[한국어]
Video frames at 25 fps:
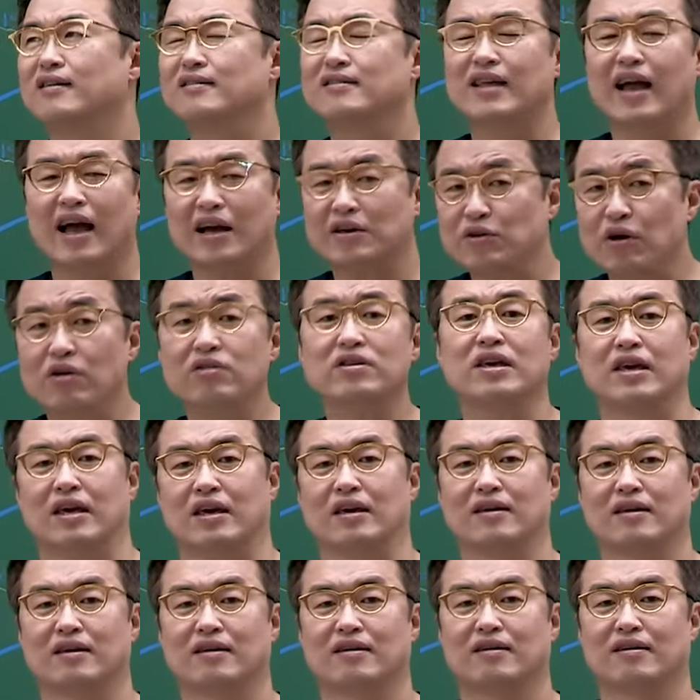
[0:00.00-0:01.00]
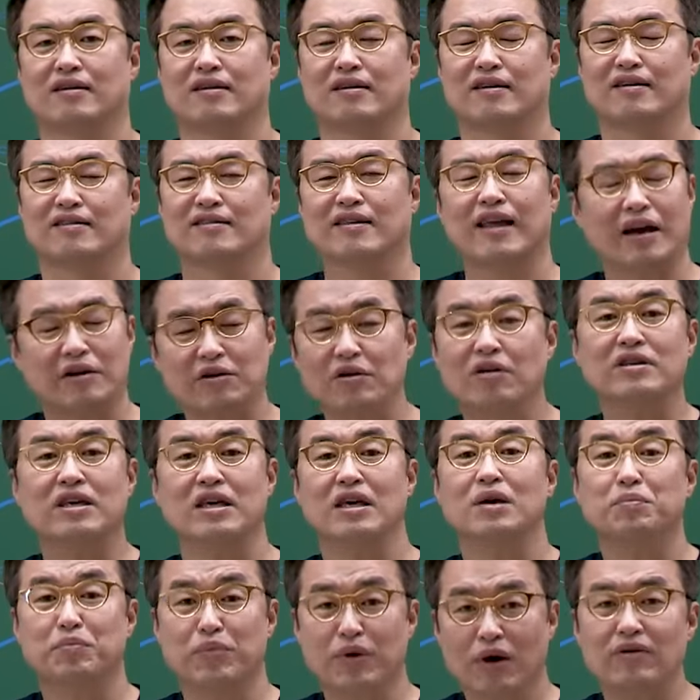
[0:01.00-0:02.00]
당연히
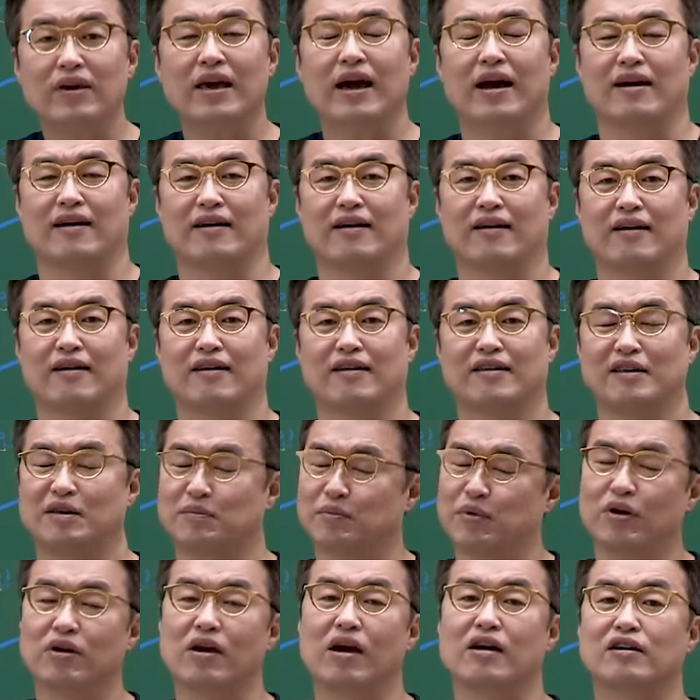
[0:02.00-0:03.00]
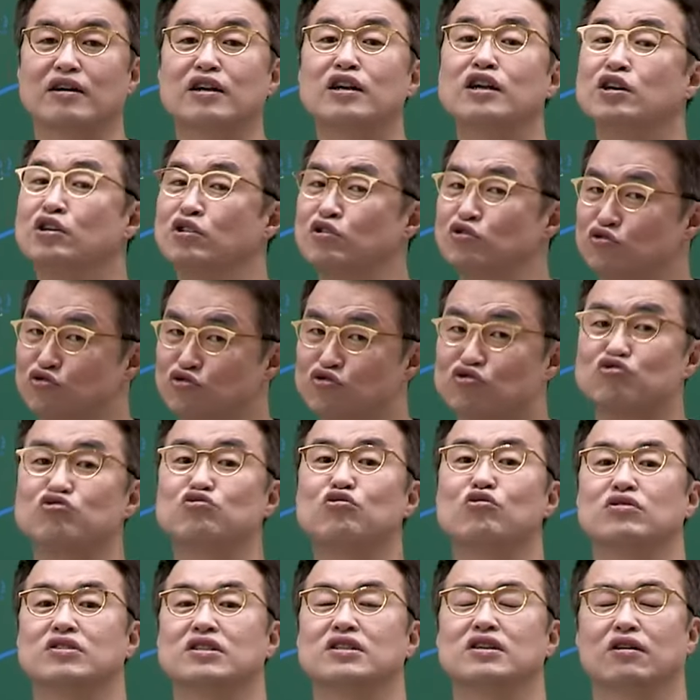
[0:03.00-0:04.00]
당연히 이 평양, 이 평양을
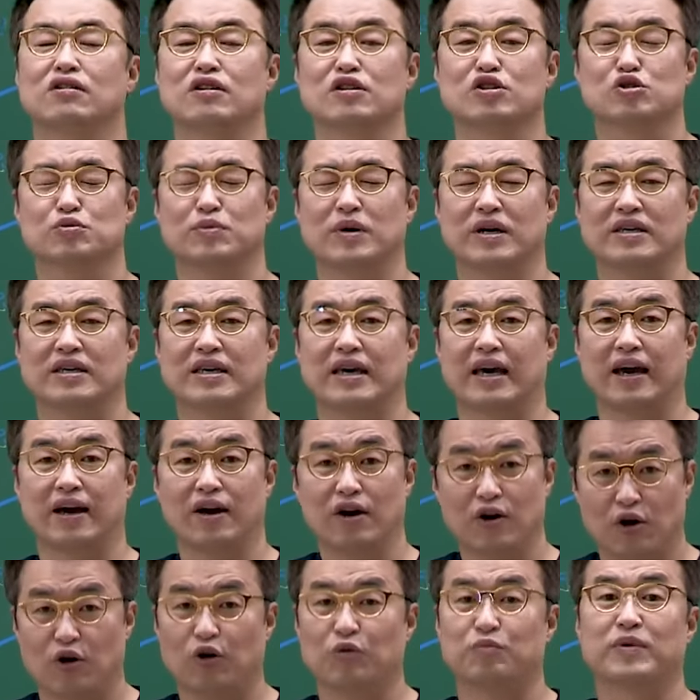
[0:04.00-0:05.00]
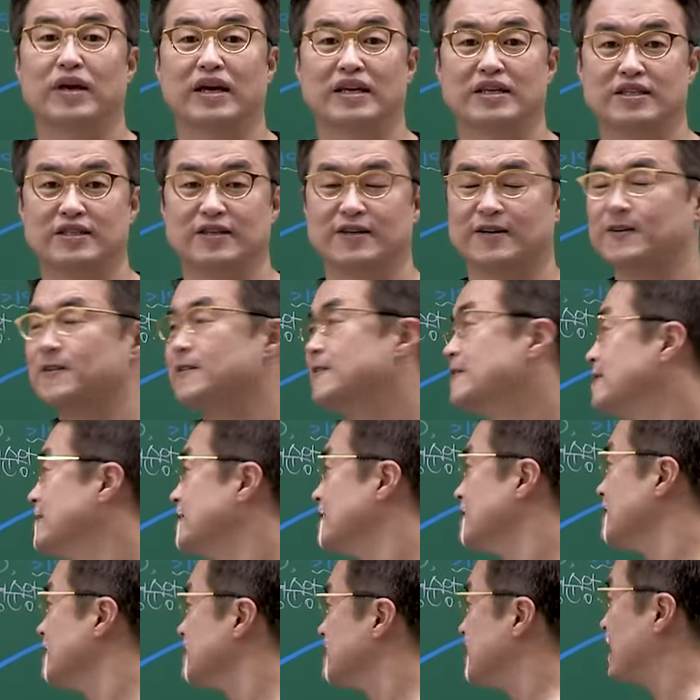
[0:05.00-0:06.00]
중요시 여길 수밖에 없겠죠.
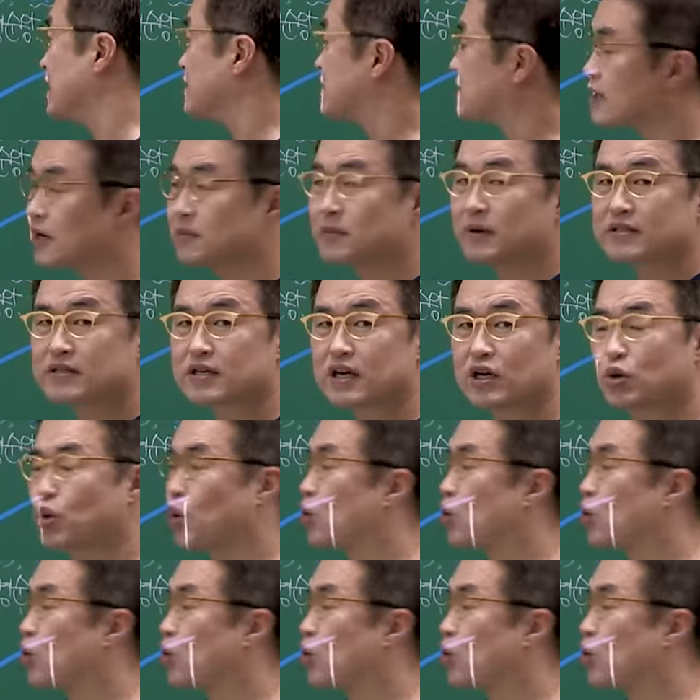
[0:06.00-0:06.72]
자 그러면서 이